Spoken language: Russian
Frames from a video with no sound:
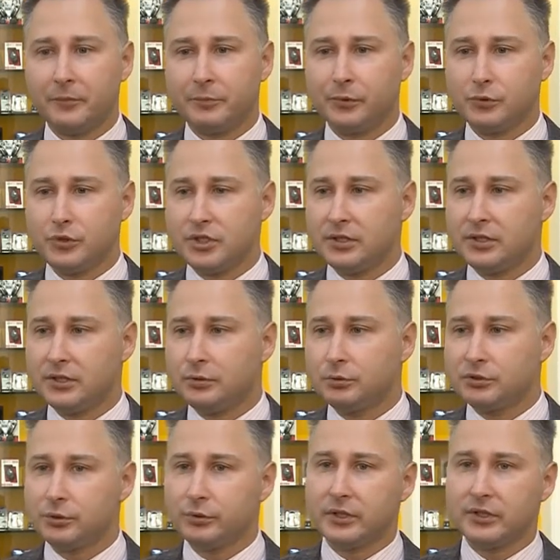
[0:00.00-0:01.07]
получить
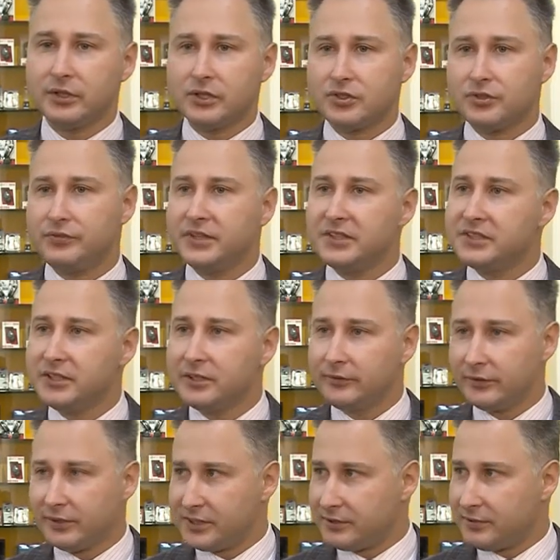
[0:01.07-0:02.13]
услуги также
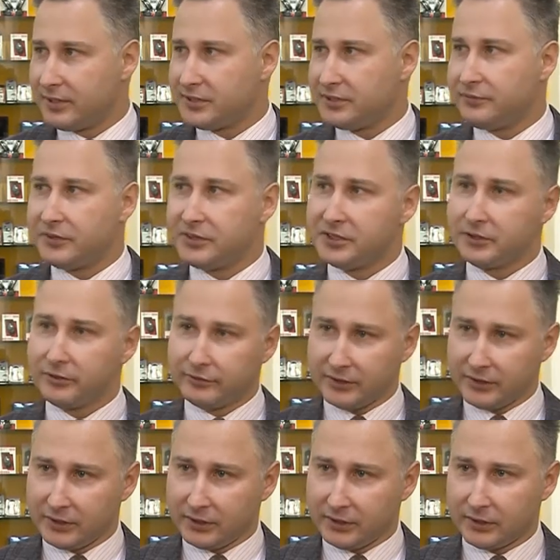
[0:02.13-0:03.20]
фиксированной связи фиксированного
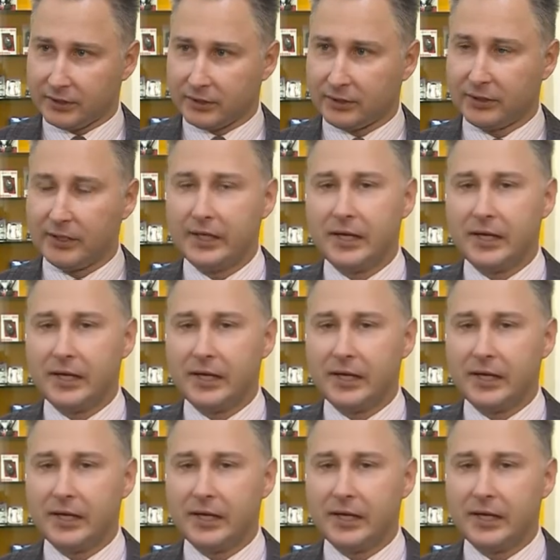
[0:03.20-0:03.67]
интернета.